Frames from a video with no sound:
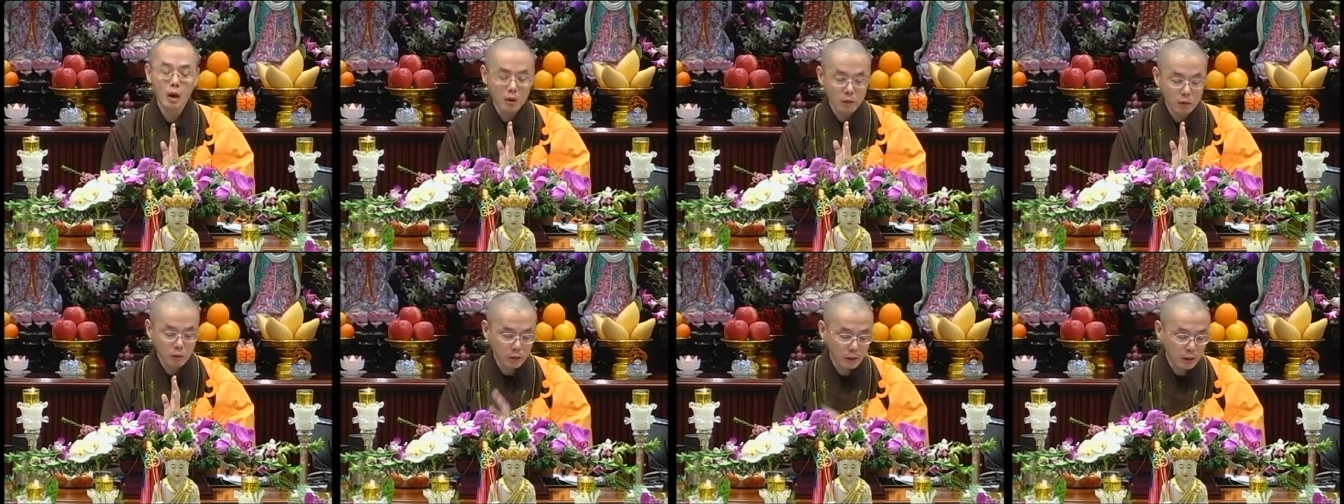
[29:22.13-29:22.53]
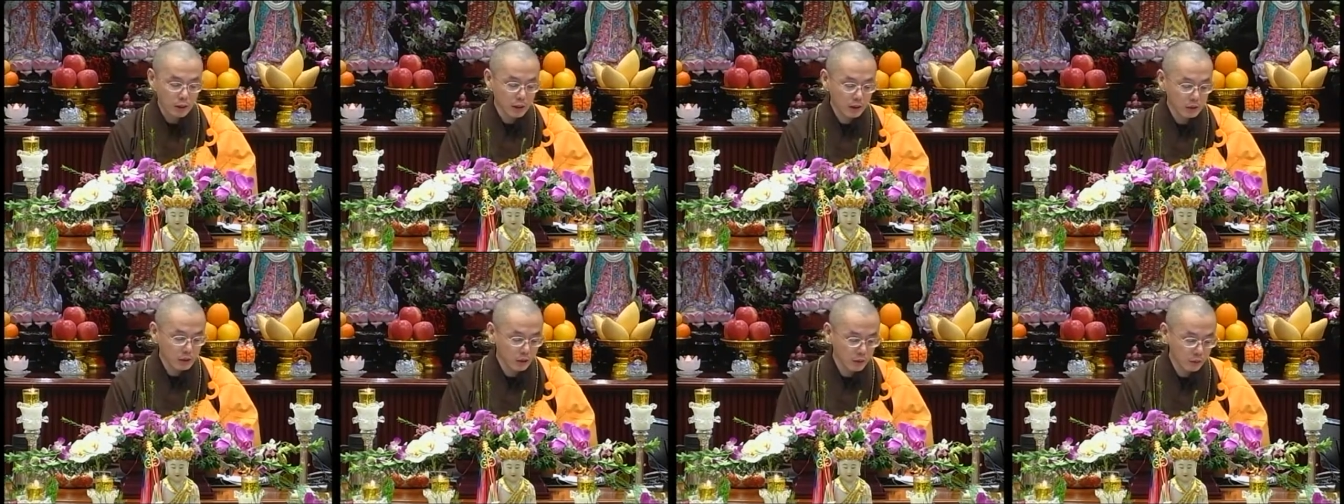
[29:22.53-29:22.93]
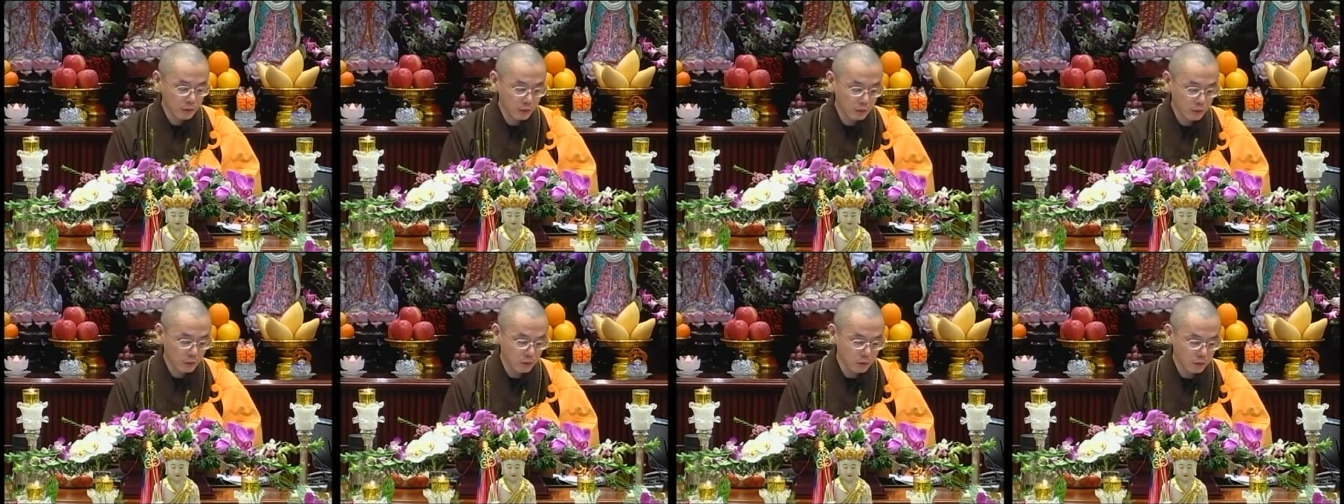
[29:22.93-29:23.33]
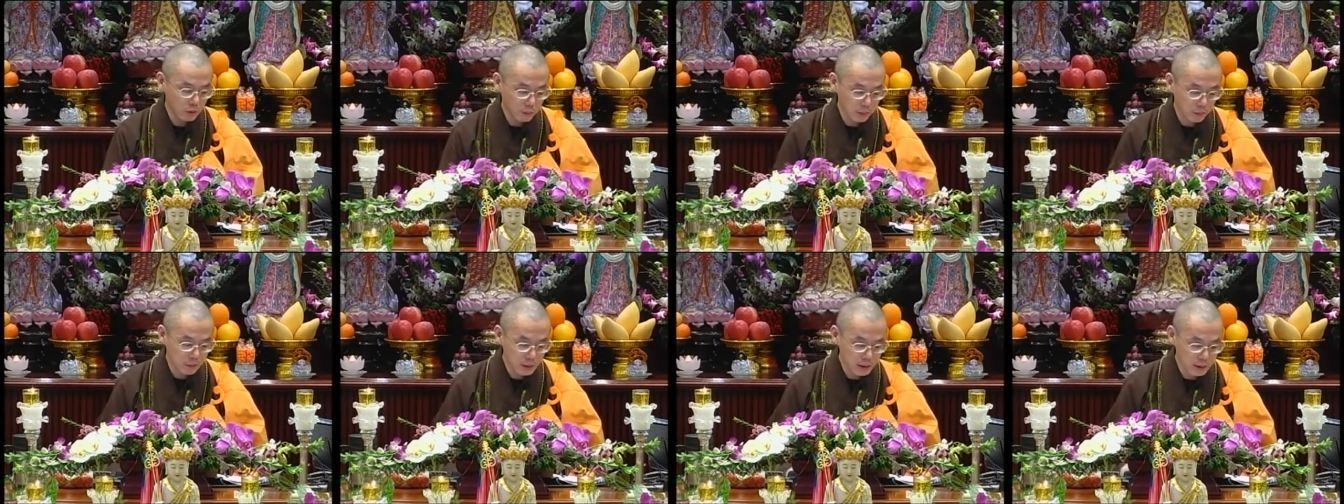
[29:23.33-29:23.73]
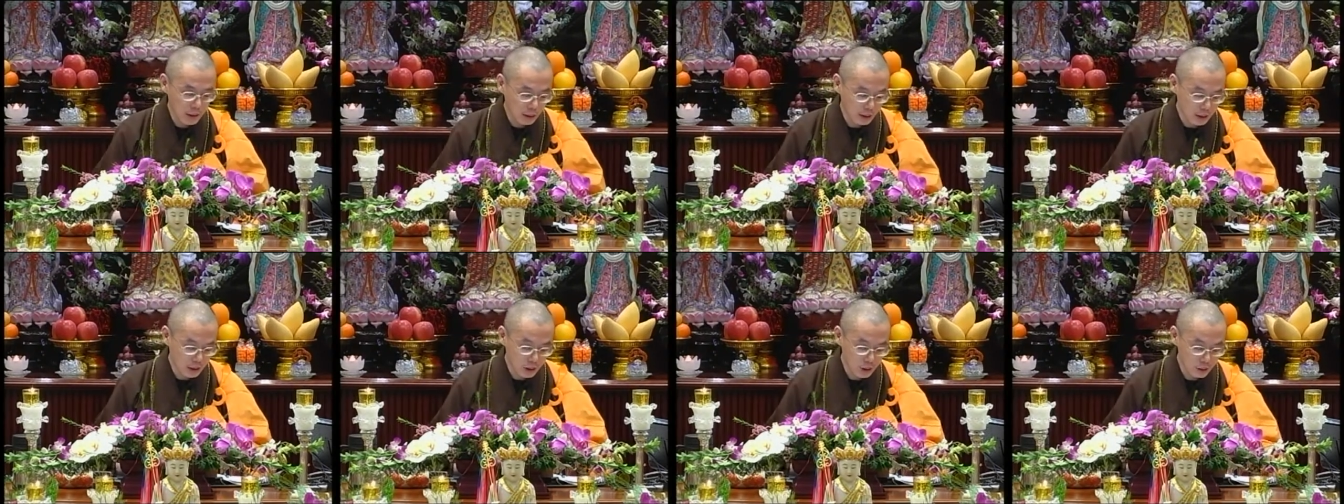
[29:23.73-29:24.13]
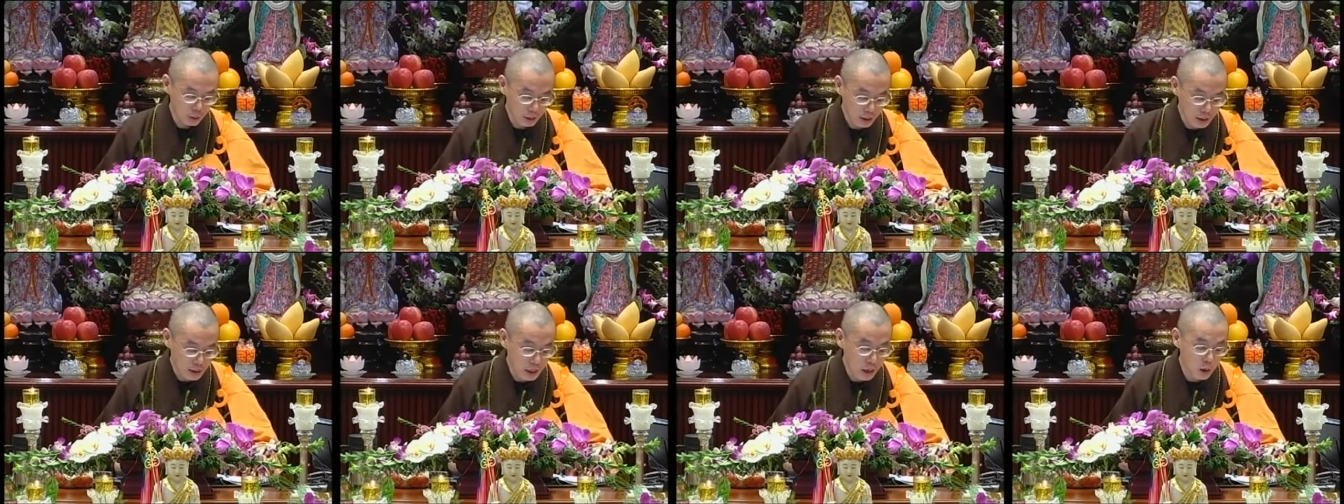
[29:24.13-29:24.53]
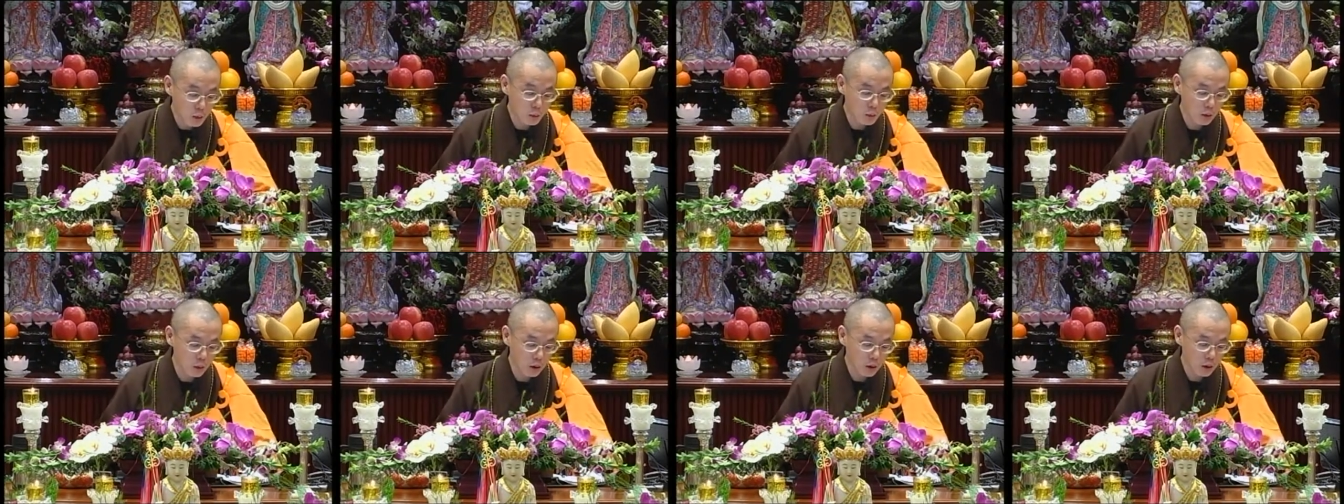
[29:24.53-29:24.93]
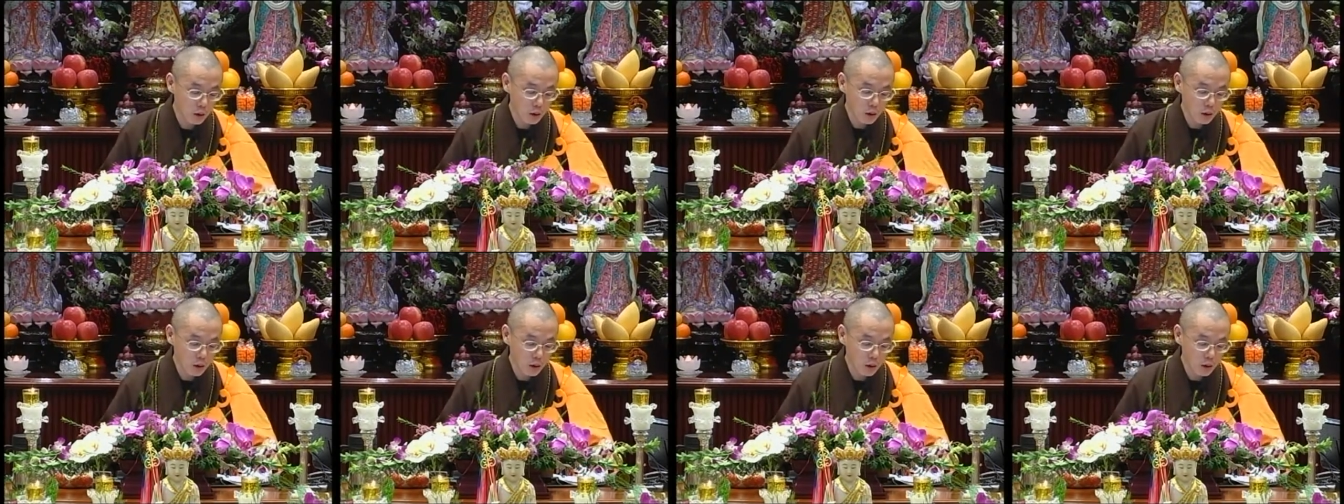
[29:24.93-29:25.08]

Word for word: 所以师父不是要跟你炫耀说